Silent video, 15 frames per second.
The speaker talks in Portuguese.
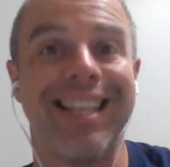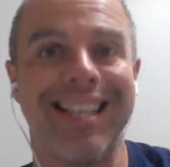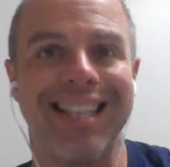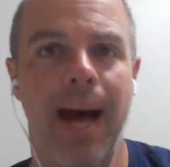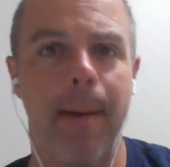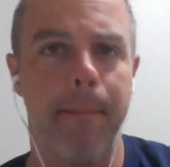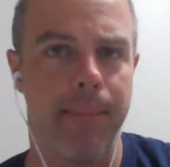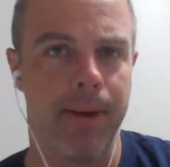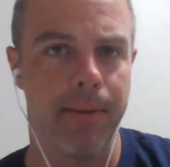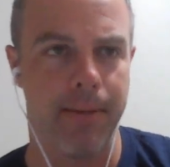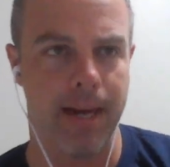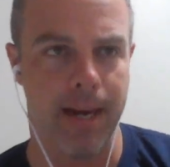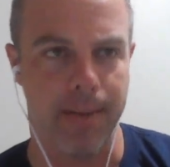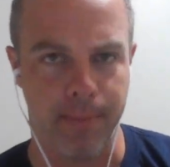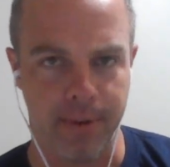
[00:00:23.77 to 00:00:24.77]
na
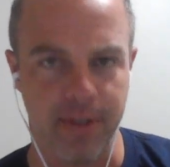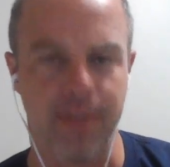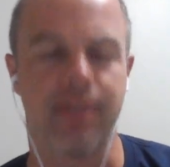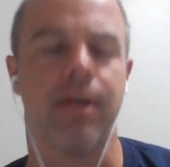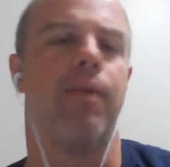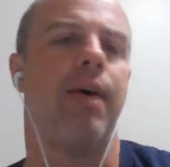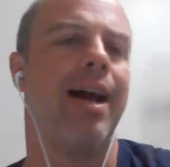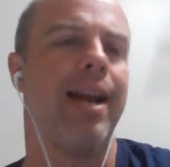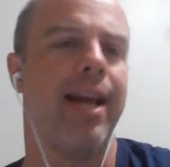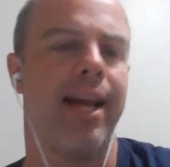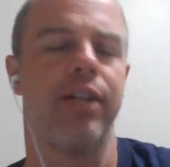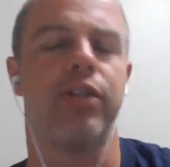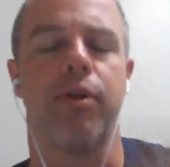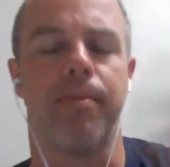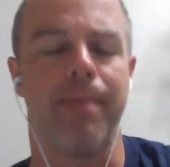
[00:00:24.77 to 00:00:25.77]
primeira posição,
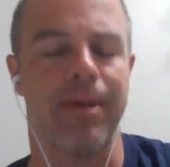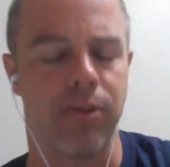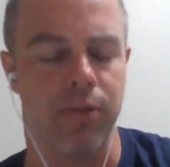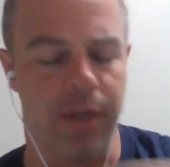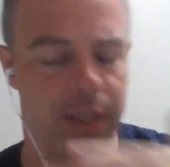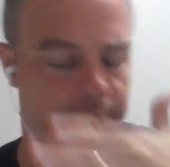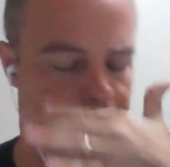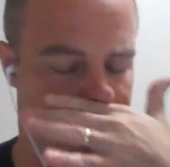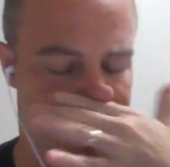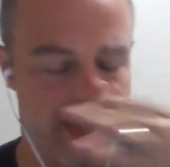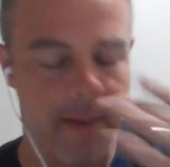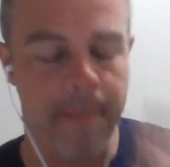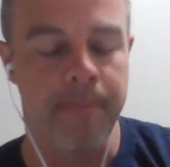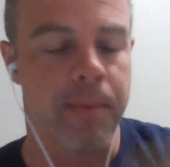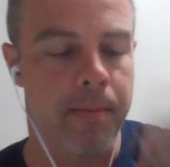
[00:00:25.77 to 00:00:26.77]
além de nomeações
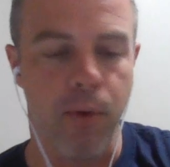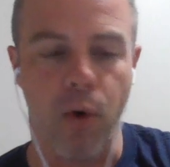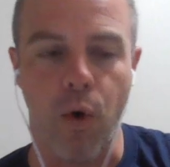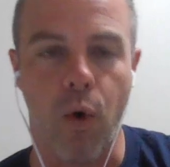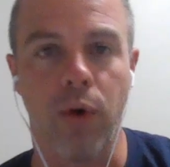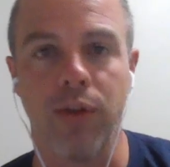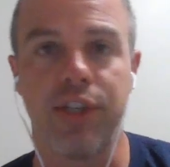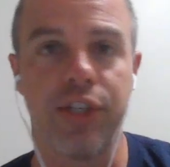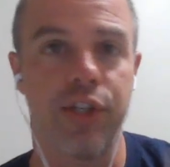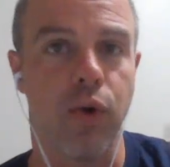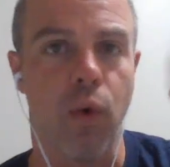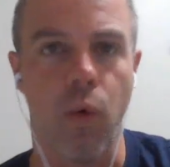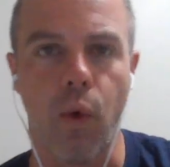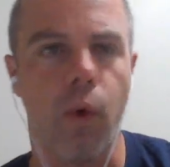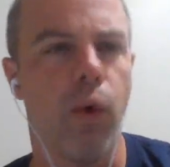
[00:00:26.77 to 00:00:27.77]
também por conta de
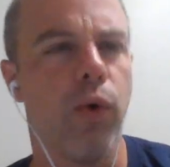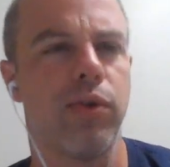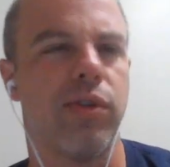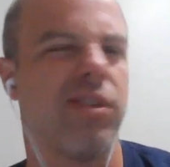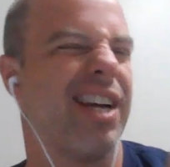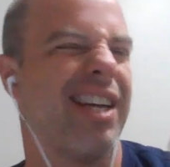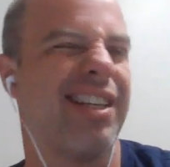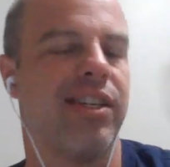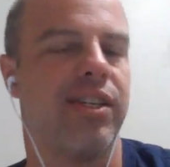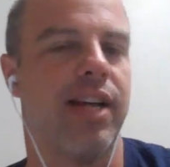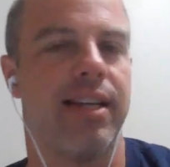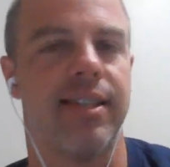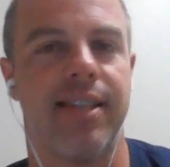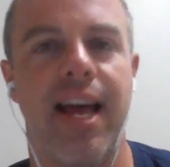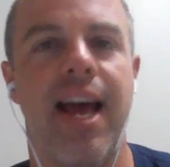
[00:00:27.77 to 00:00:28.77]
concursos, cadastro
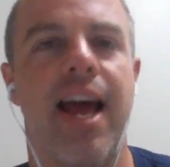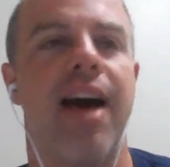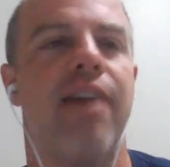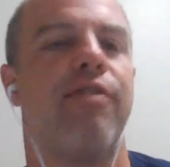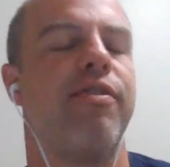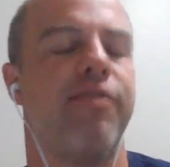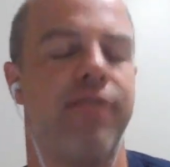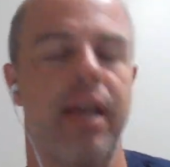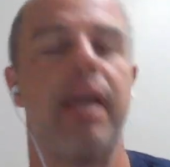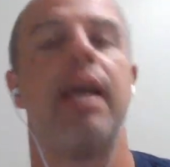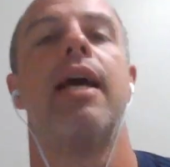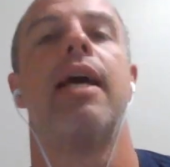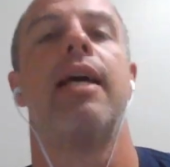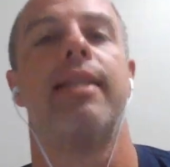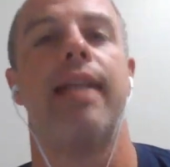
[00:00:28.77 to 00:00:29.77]
de reserva, enfim,
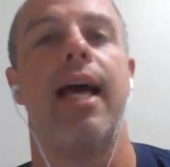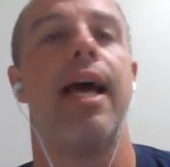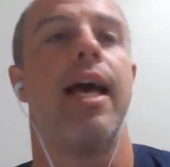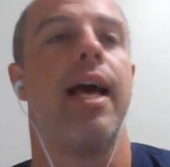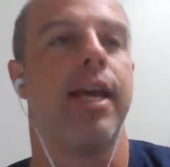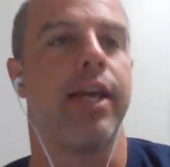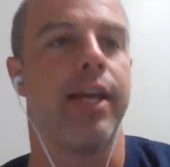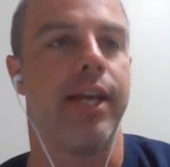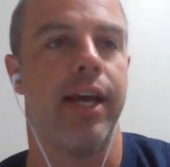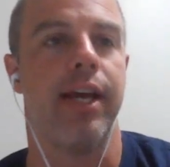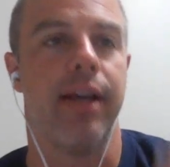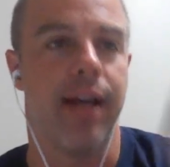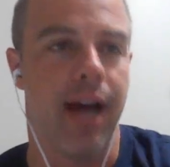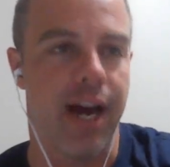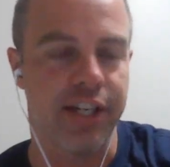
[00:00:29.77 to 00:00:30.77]
né,
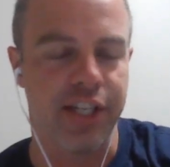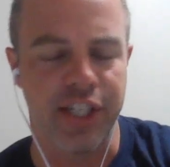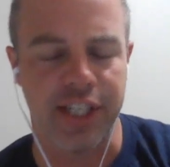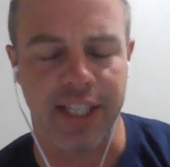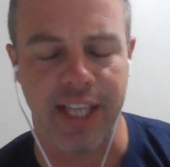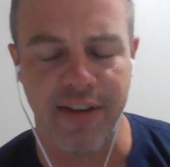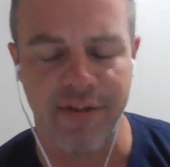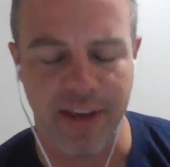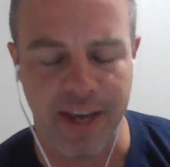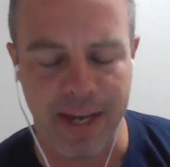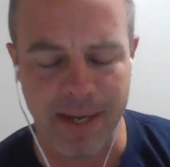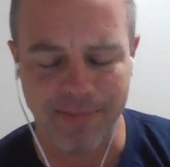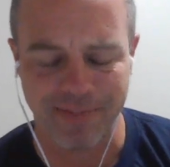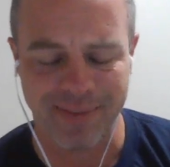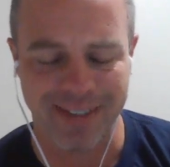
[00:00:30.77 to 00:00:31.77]
que a gente teve
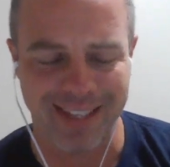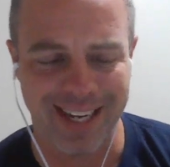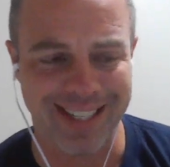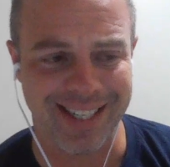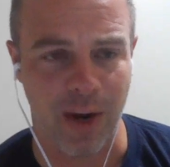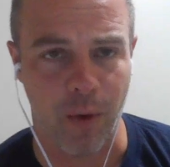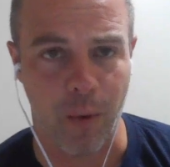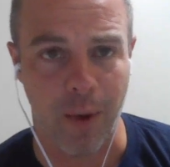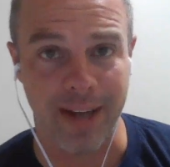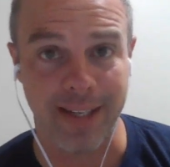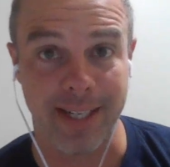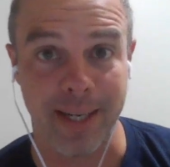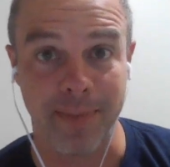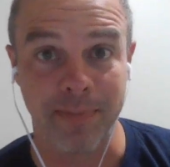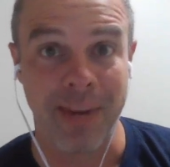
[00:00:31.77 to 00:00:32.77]
aí na
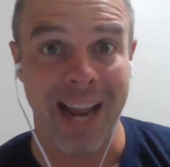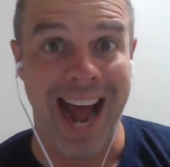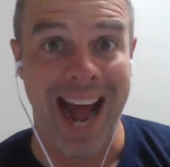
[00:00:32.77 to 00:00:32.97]
sequência